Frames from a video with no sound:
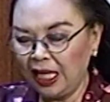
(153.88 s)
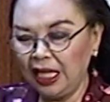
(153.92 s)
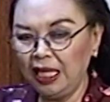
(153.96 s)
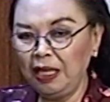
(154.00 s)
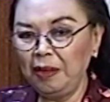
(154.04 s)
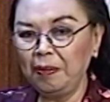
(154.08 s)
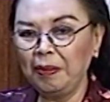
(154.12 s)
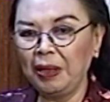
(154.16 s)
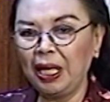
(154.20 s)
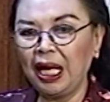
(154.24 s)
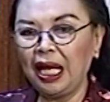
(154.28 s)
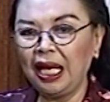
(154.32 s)

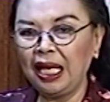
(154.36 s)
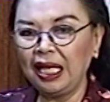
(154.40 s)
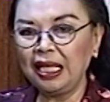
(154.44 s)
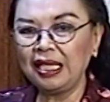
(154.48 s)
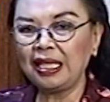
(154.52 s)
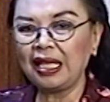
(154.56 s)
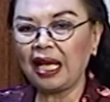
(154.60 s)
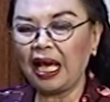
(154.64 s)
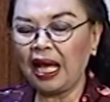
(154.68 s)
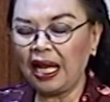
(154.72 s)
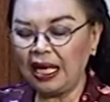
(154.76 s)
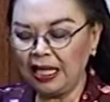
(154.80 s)
ini menarik
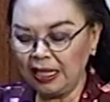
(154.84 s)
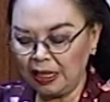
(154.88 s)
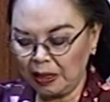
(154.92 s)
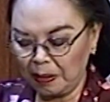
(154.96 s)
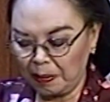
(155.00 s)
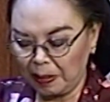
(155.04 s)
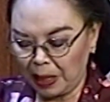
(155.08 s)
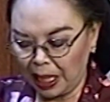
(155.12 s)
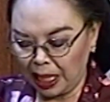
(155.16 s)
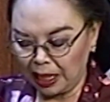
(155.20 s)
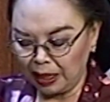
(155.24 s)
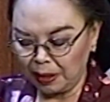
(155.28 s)
sekali
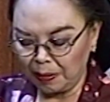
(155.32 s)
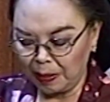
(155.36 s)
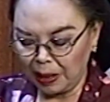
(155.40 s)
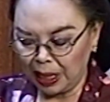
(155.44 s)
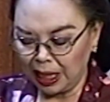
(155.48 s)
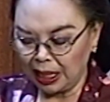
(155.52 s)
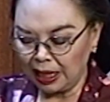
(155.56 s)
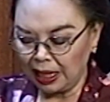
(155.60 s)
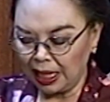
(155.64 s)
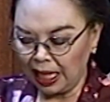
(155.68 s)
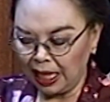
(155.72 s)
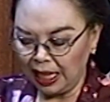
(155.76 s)
sebenarnya
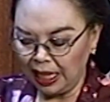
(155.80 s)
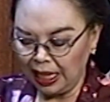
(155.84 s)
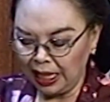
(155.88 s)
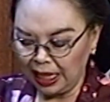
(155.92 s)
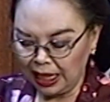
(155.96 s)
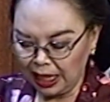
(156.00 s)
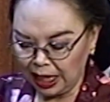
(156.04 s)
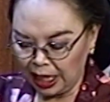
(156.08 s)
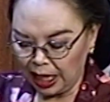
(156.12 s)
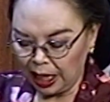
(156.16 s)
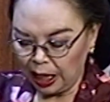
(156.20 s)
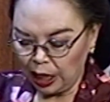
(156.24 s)
sebenarnya saya
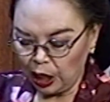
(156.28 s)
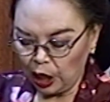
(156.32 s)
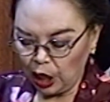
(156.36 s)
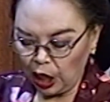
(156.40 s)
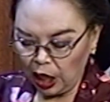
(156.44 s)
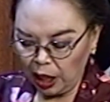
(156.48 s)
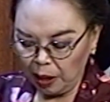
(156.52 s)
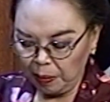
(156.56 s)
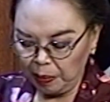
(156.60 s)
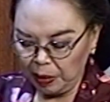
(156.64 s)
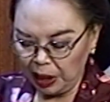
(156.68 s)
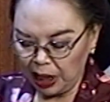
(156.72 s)
ingin
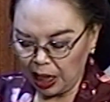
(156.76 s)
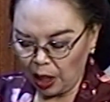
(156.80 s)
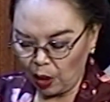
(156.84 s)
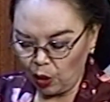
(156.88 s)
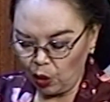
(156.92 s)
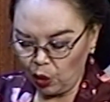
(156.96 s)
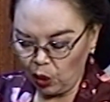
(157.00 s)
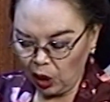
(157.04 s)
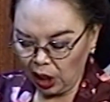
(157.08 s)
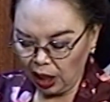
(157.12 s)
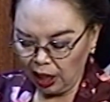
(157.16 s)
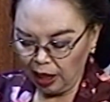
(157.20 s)
lebih
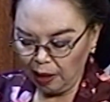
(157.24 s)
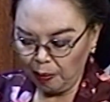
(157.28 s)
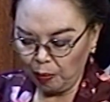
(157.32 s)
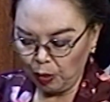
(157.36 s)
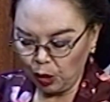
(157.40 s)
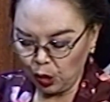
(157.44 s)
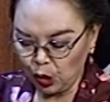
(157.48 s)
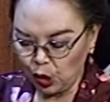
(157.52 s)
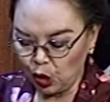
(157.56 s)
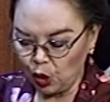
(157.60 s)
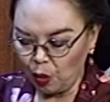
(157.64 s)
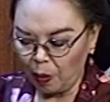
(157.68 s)
dahulu ke
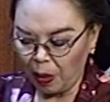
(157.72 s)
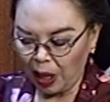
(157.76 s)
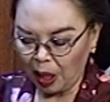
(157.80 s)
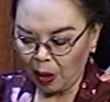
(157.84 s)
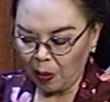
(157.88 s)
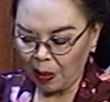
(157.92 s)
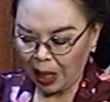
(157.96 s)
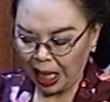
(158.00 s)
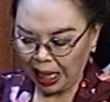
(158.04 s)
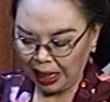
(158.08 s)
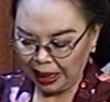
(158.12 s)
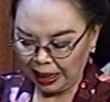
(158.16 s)
Ibu
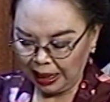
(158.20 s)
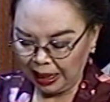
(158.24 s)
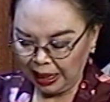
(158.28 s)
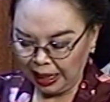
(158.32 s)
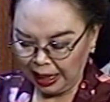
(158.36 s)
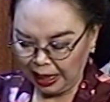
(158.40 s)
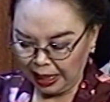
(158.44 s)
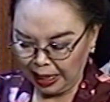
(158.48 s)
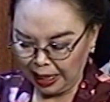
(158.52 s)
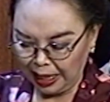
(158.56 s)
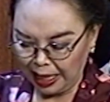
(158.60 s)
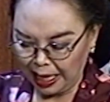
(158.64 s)

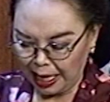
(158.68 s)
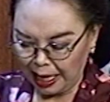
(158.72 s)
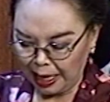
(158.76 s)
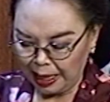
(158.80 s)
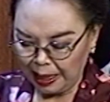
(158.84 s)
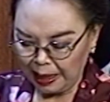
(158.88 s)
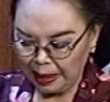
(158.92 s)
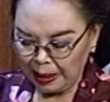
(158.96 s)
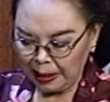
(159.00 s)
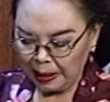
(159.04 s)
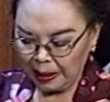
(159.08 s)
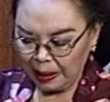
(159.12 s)
Suparwati ini ya
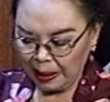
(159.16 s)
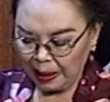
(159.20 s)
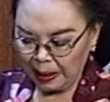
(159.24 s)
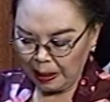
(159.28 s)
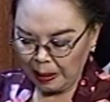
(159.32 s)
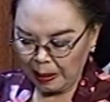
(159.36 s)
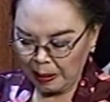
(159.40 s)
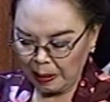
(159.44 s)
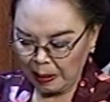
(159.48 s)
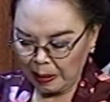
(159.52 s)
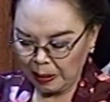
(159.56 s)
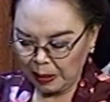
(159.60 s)

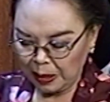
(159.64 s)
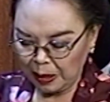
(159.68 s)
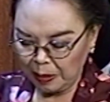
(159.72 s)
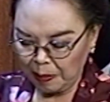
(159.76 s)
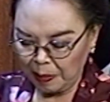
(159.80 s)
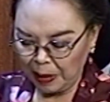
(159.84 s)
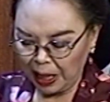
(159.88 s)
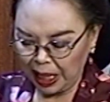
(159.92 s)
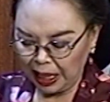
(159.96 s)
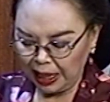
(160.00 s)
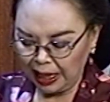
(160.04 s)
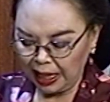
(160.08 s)
e,
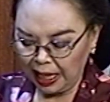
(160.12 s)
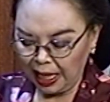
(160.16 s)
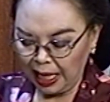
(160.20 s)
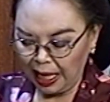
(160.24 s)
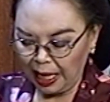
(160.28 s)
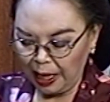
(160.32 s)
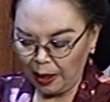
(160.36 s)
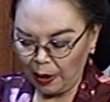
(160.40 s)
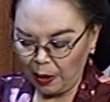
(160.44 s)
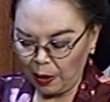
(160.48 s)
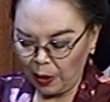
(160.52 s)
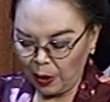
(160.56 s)
sebenarnya
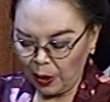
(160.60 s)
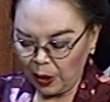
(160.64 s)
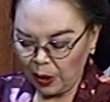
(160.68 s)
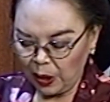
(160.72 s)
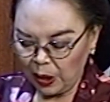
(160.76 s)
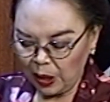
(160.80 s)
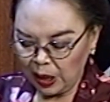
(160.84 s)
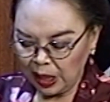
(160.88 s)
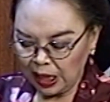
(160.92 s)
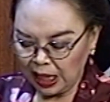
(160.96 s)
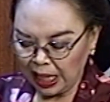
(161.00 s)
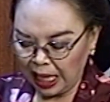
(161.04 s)
kalau
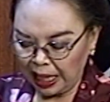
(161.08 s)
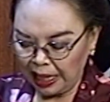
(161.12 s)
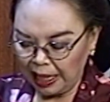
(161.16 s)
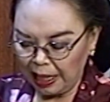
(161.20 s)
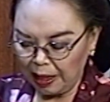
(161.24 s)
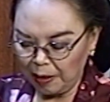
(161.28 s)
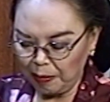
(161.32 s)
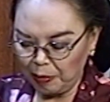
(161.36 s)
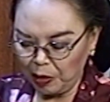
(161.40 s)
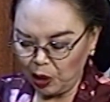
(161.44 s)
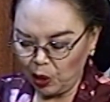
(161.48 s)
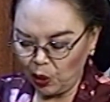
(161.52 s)

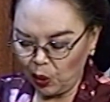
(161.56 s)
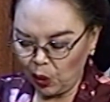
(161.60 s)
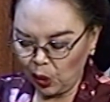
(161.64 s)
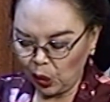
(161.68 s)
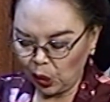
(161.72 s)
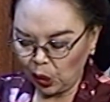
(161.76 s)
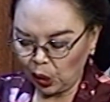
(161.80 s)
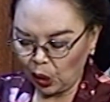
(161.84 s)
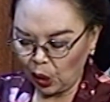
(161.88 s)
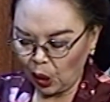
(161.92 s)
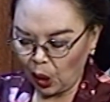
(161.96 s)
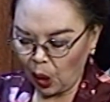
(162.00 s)
sadar
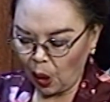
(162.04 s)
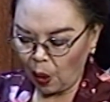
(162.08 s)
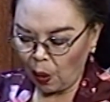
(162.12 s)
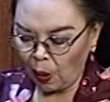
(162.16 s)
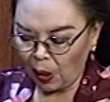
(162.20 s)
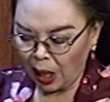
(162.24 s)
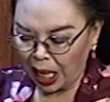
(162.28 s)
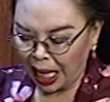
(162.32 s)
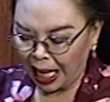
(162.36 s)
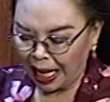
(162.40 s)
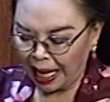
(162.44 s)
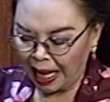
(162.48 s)
menurut
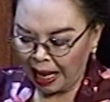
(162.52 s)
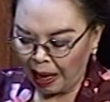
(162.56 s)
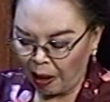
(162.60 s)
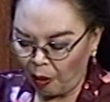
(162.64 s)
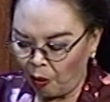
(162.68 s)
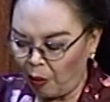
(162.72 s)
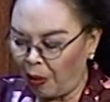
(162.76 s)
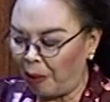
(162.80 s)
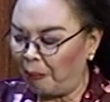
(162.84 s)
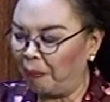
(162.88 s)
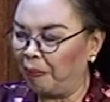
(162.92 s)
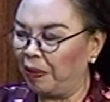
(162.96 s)
orang
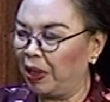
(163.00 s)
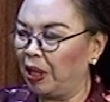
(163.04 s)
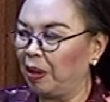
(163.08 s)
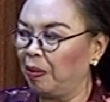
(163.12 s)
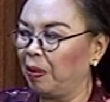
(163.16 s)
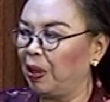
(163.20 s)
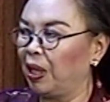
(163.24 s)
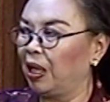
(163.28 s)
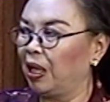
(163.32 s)
awam ya